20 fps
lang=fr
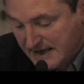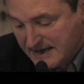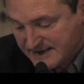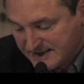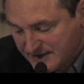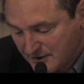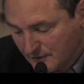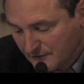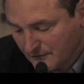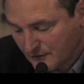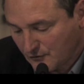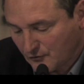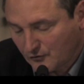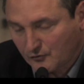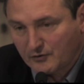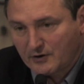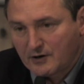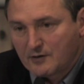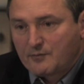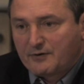Si on veut
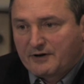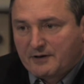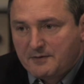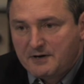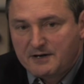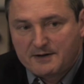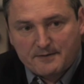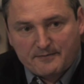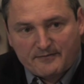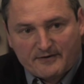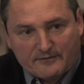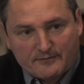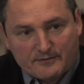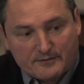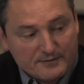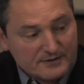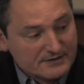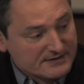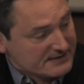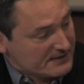construire l'employabilité et
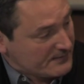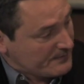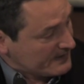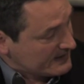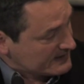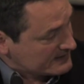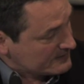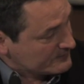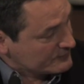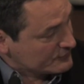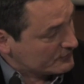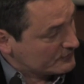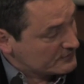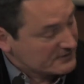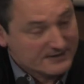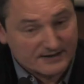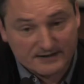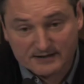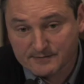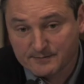performance, c'est par exemple ce que le
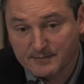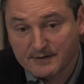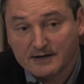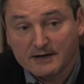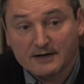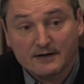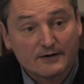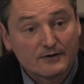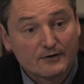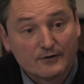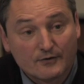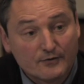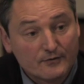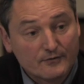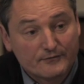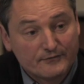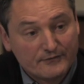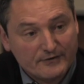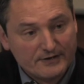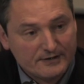CSP
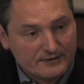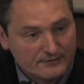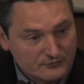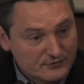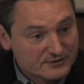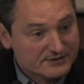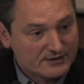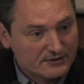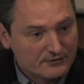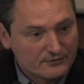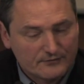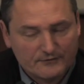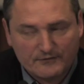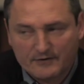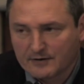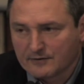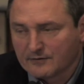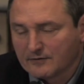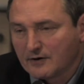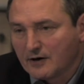fait ou essaye de
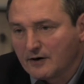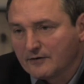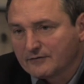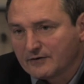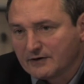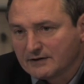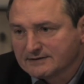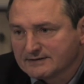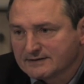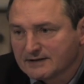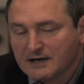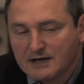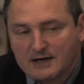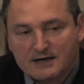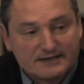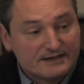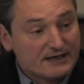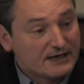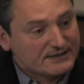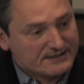faire en France,
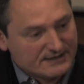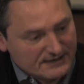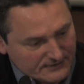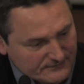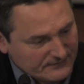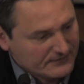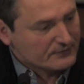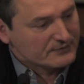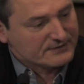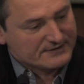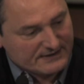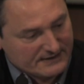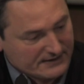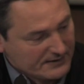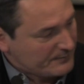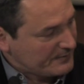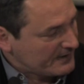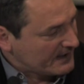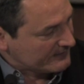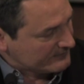ce qu'a essayé de faire le
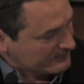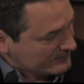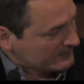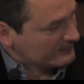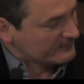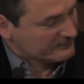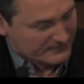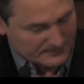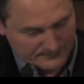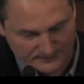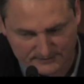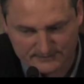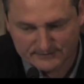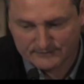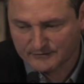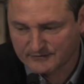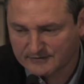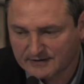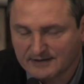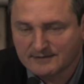CTP avant, enfin avant hein,
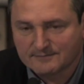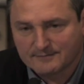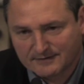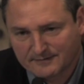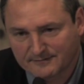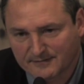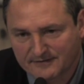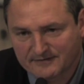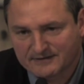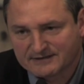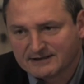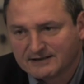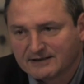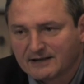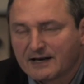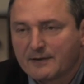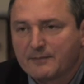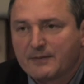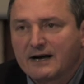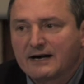tout ça, ma voisine
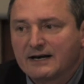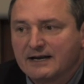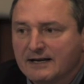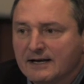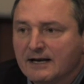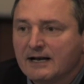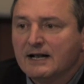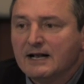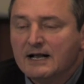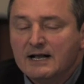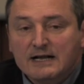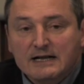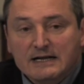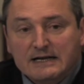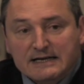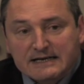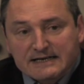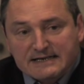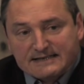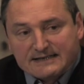en a parlé.
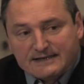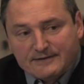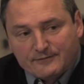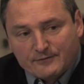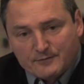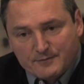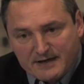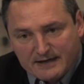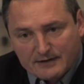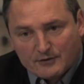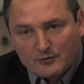Ce qu'il faut bien